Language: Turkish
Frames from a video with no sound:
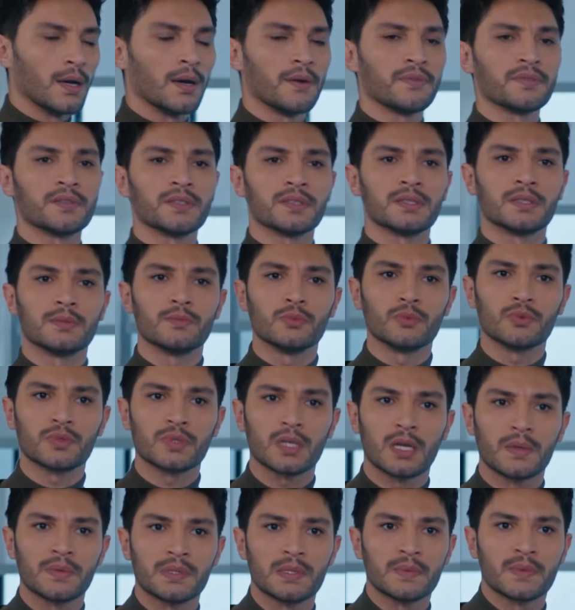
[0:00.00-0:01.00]
Haftası
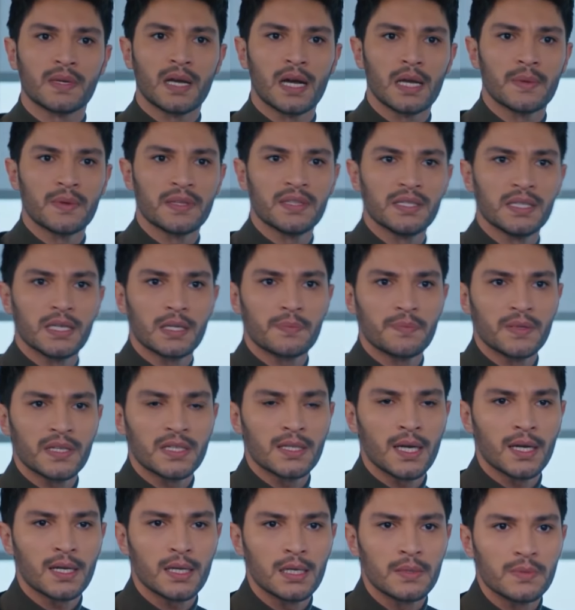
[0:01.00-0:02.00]
Musa bizim kaybedecek
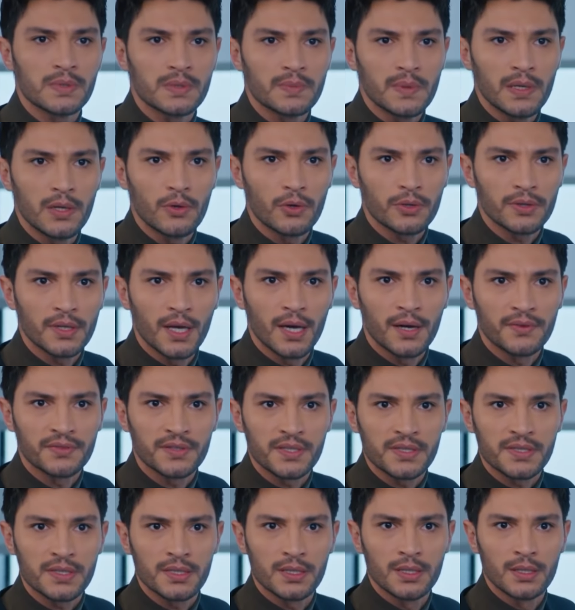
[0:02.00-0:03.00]
bir dakikamız bile yok. Ne
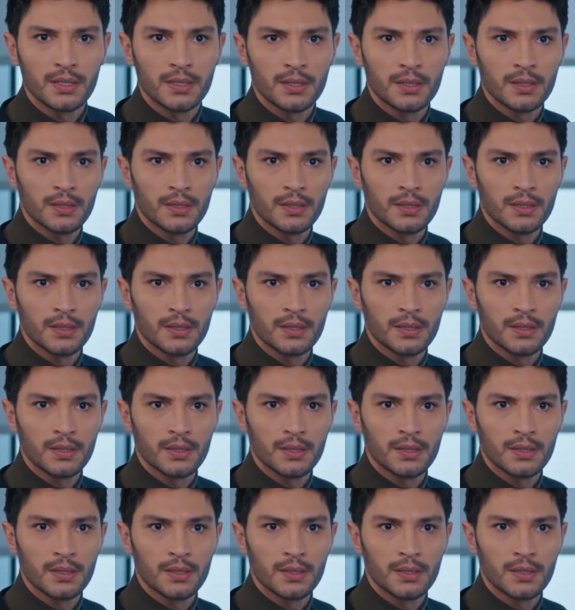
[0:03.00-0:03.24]
haftası?